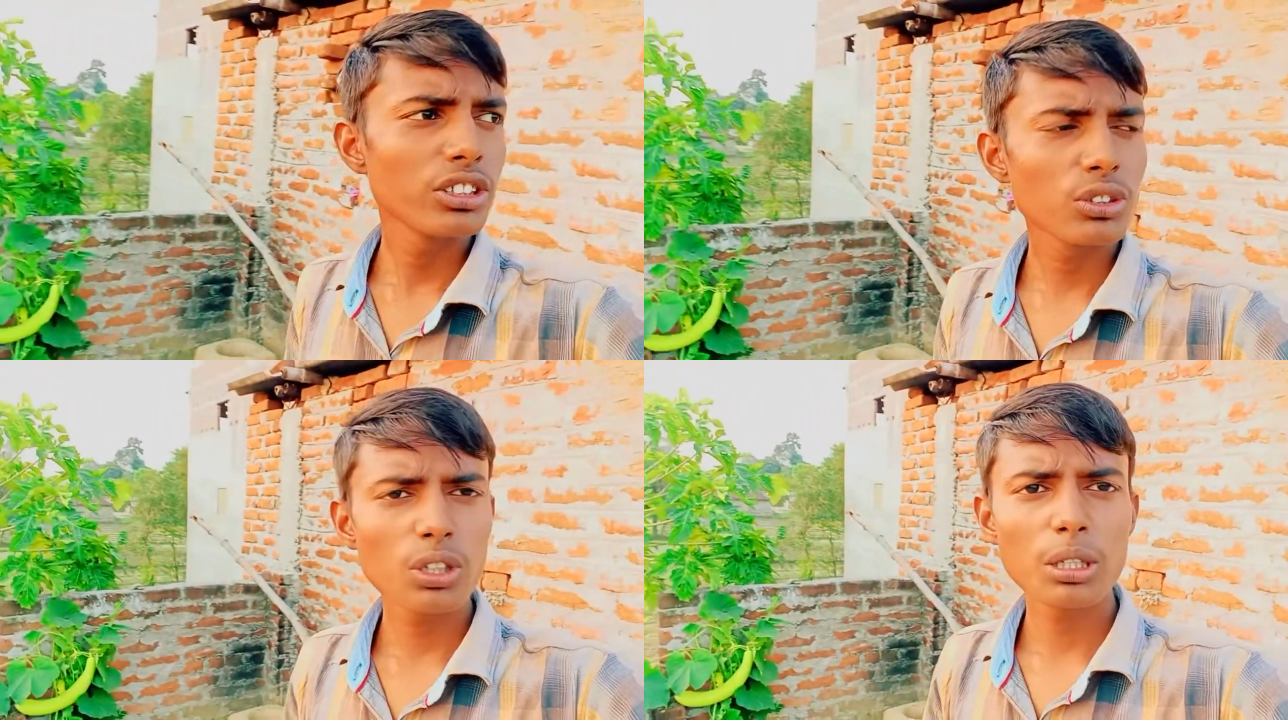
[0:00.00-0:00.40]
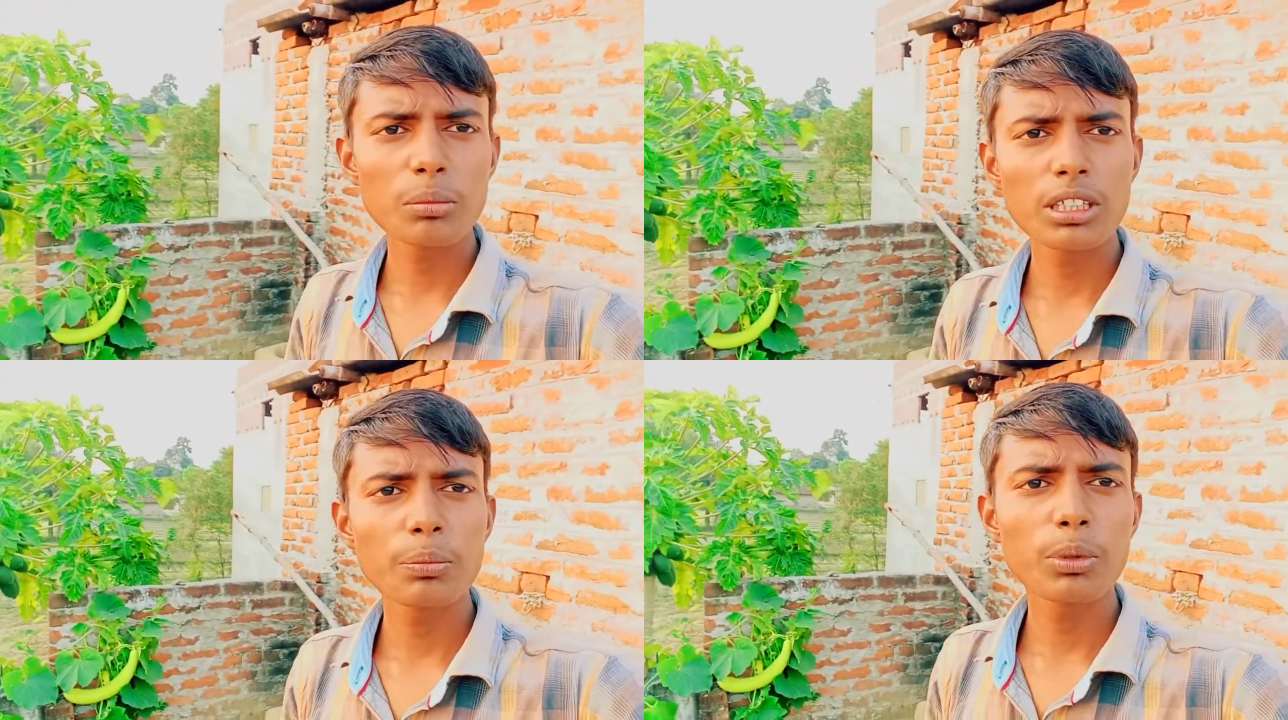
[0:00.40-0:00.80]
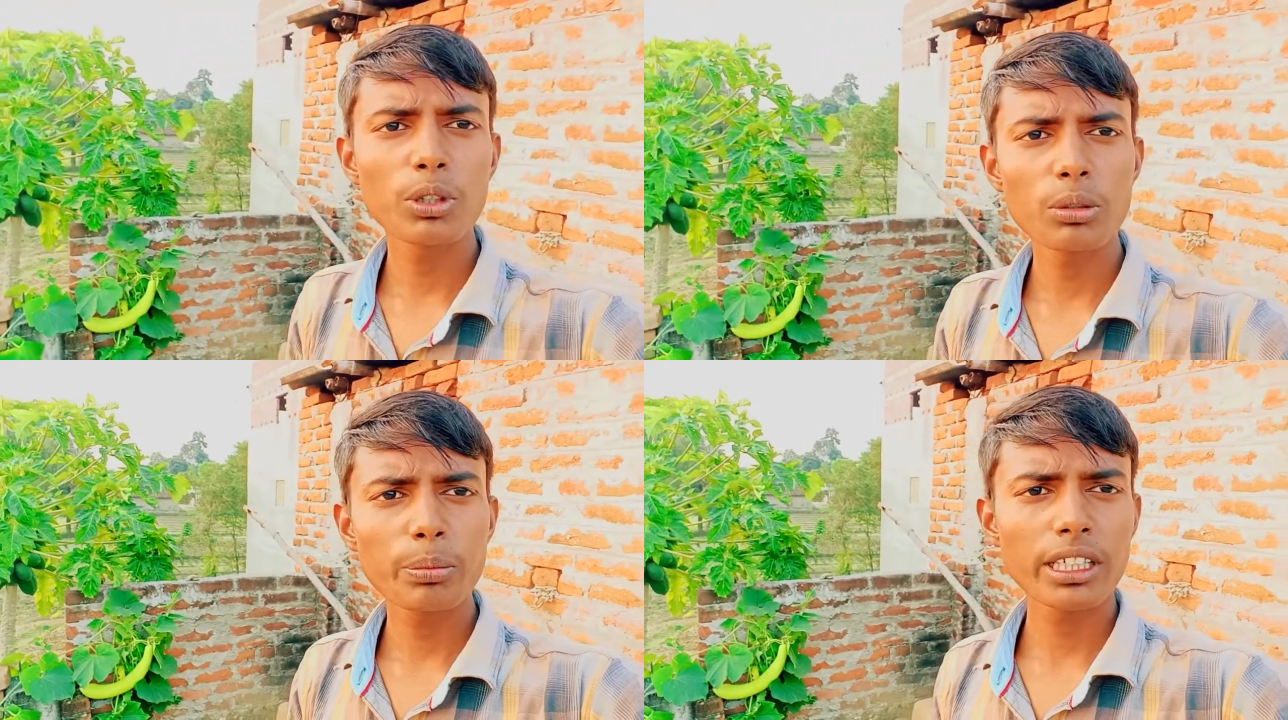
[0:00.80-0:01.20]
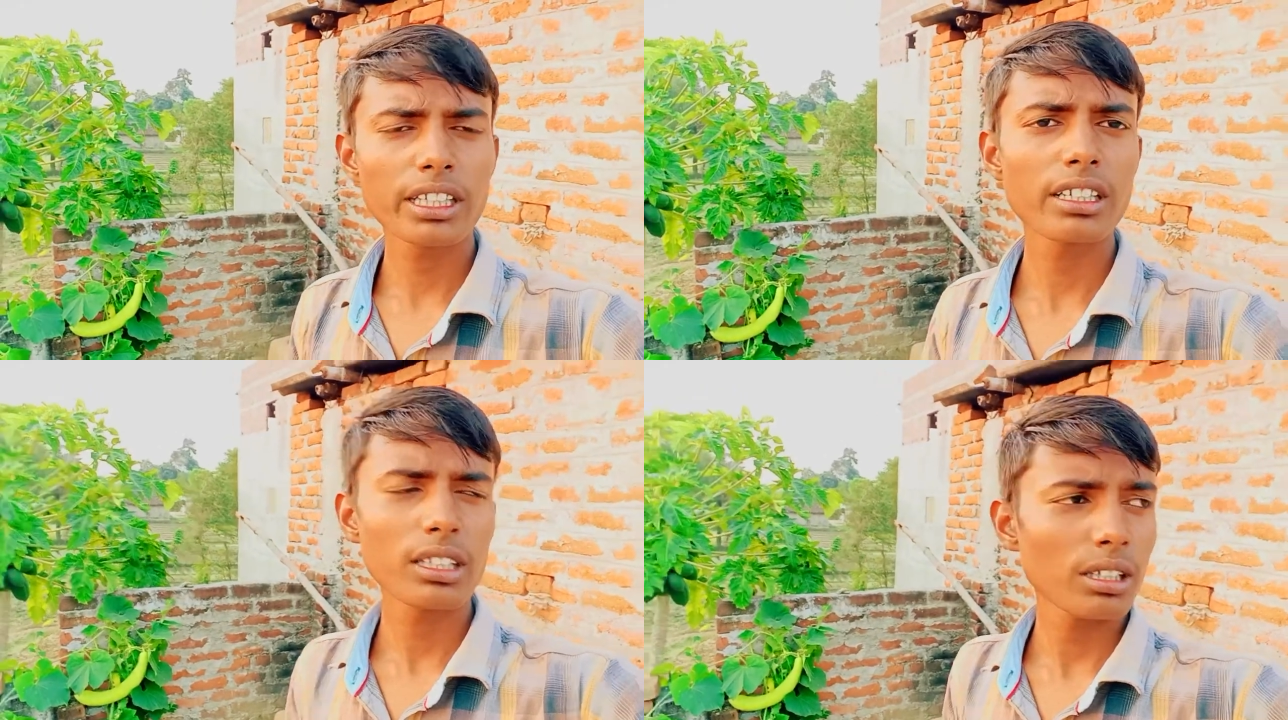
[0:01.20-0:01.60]
जिसको हमने फ़ोन
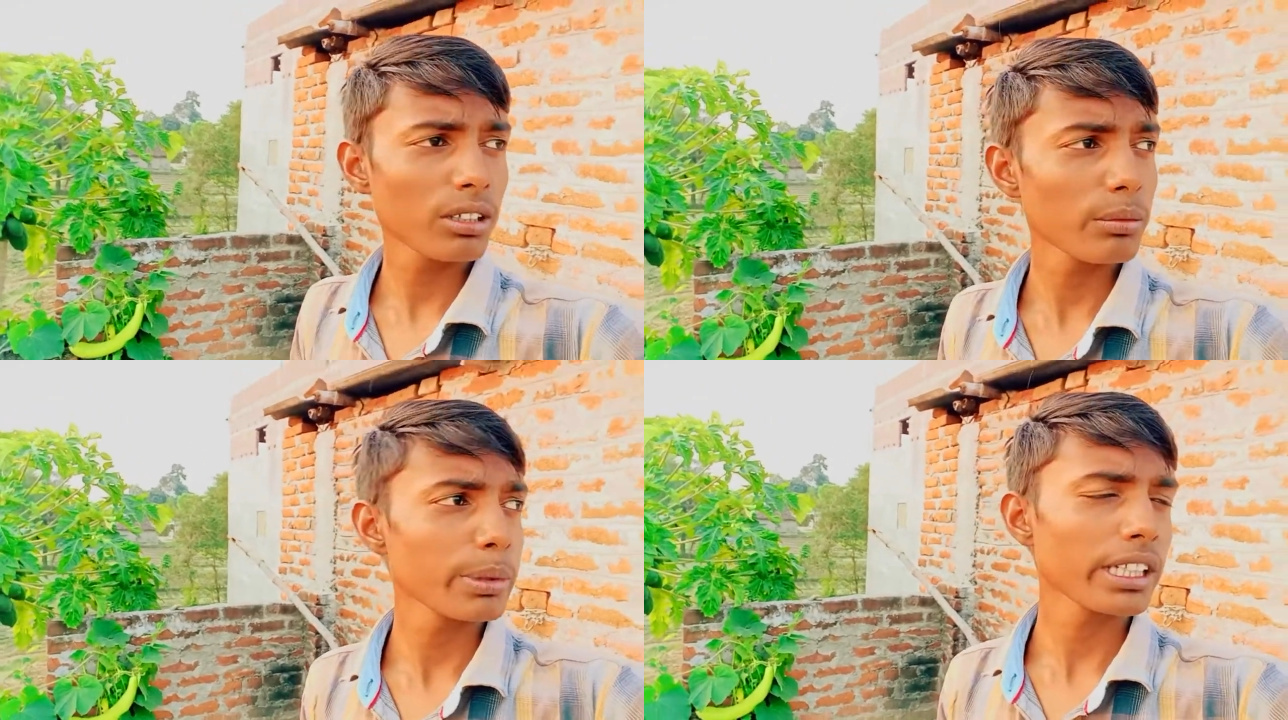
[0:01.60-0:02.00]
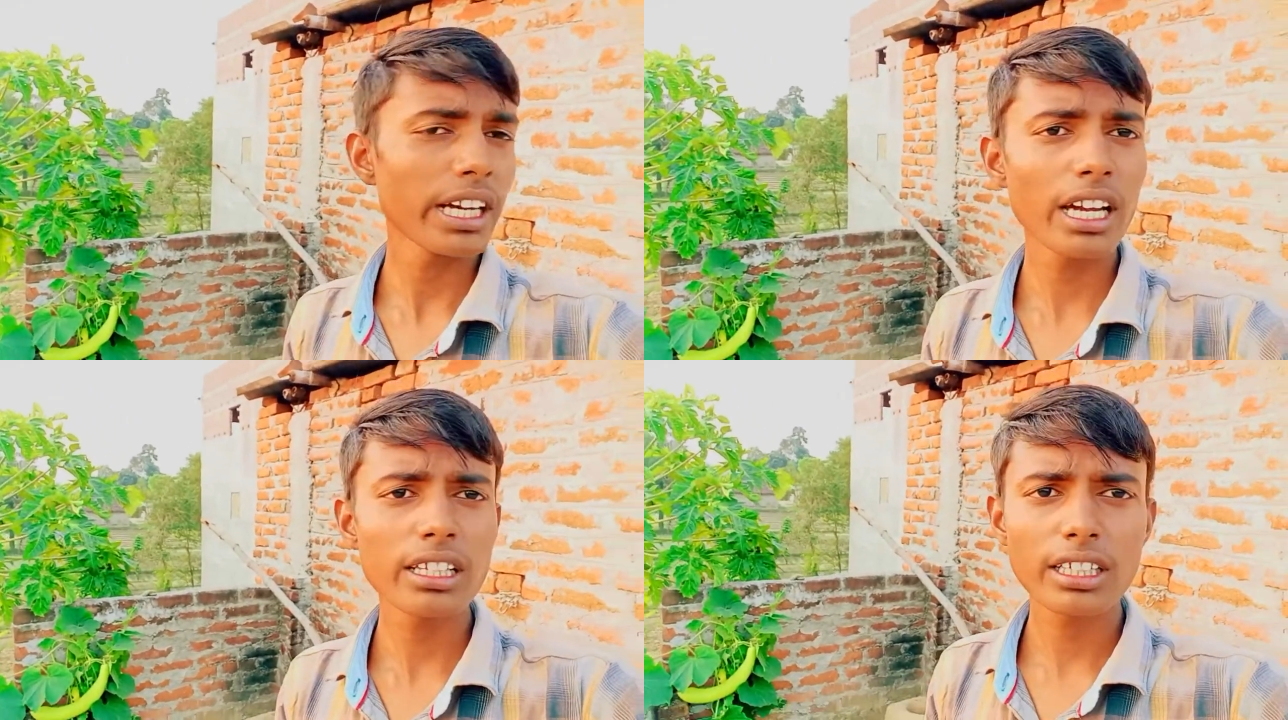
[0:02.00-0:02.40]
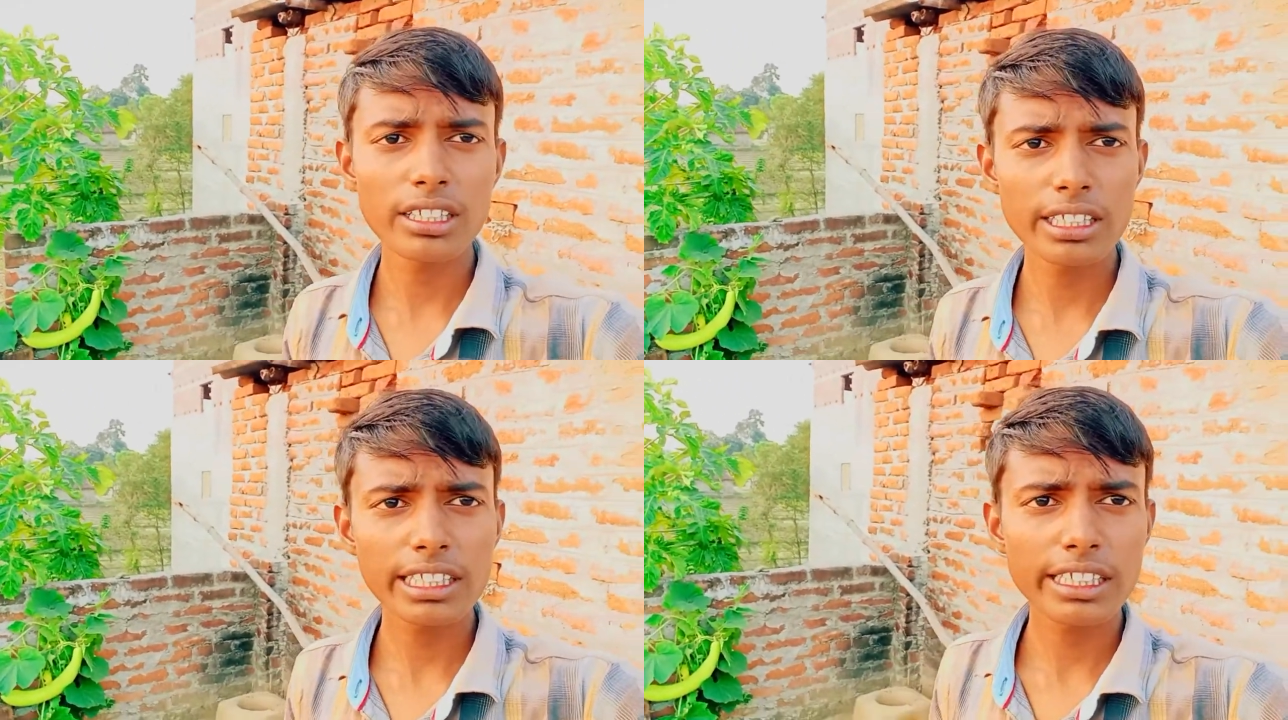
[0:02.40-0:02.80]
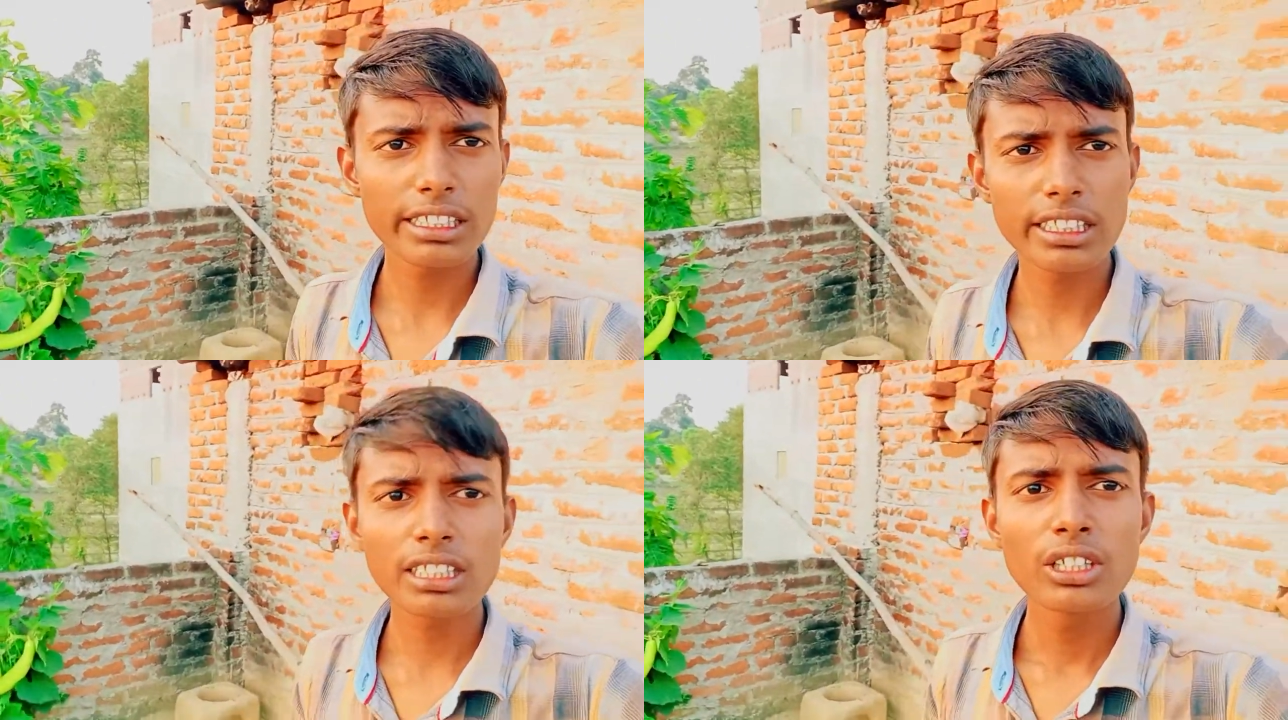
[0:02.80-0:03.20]
पे करके बैठाया था लेने
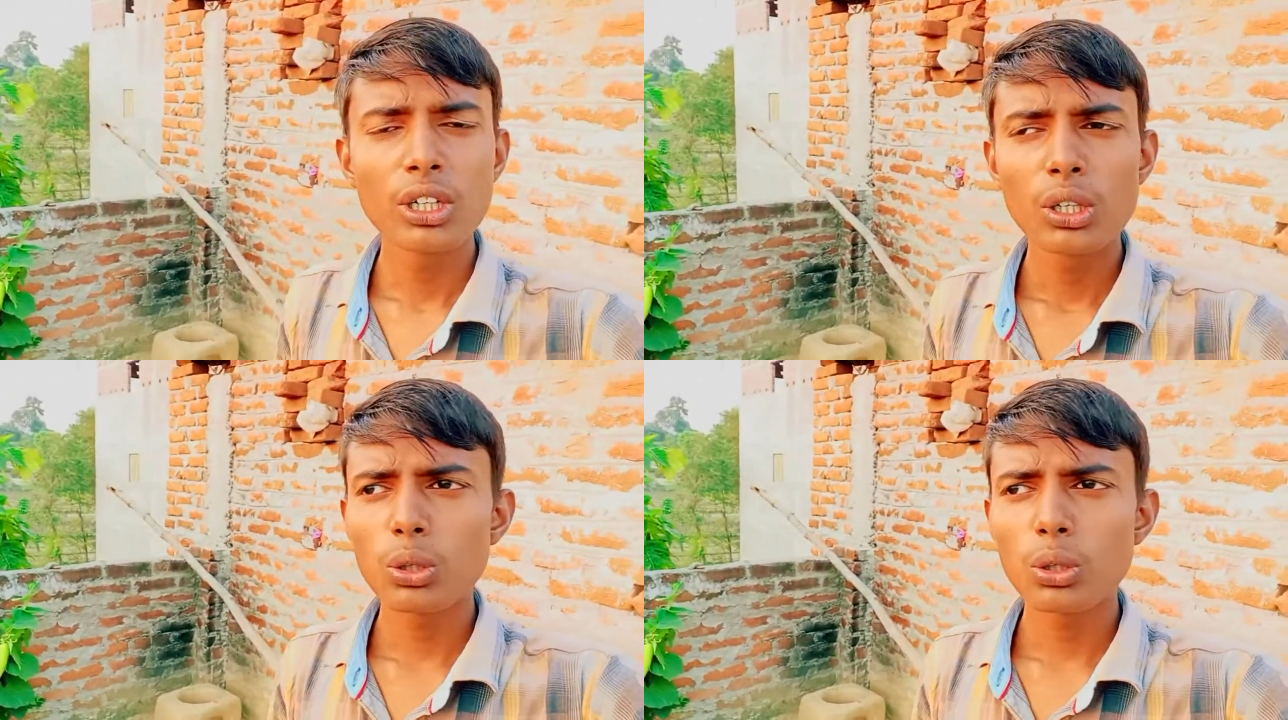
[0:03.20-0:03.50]
के लिए